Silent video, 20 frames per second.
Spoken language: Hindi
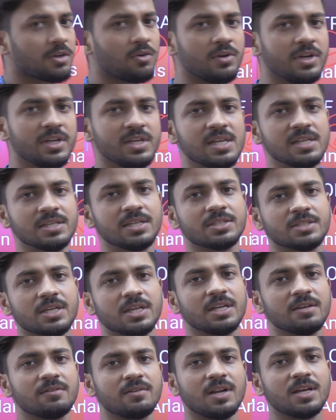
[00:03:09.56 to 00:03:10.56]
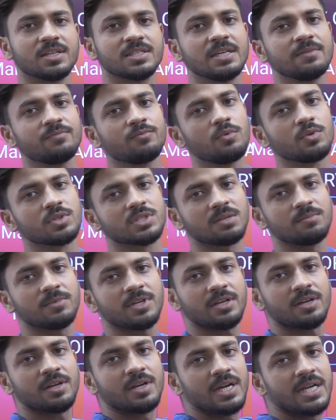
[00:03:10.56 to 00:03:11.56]
रहे हो डीजल से चलने वाला शिप वो उस
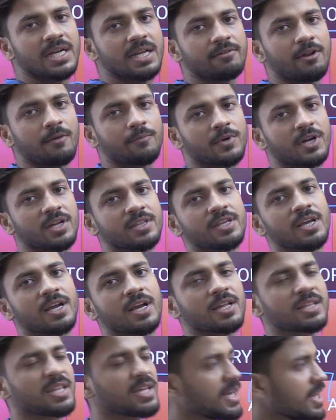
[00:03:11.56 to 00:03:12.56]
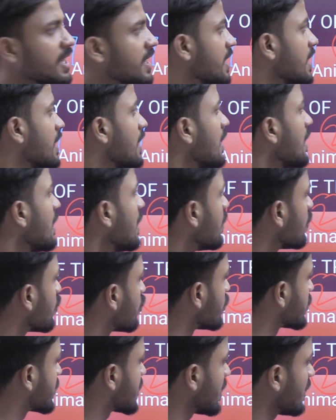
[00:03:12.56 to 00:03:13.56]
समय डेवलप कर दिया गया था नहीं
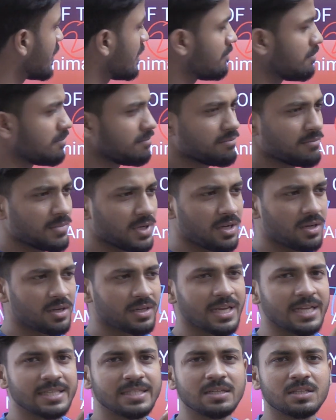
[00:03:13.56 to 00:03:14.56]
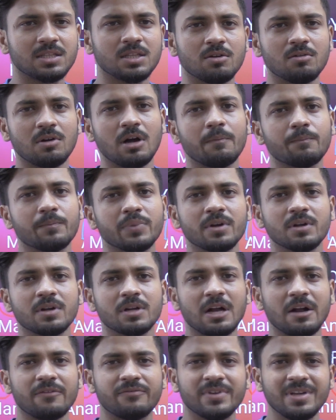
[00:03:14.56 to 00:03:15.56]
कुछ आ, कह सकते हो आप
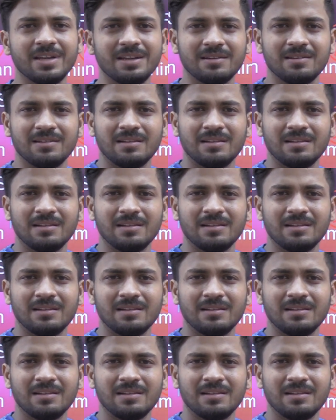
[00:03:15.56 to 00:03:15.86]
काफ़ी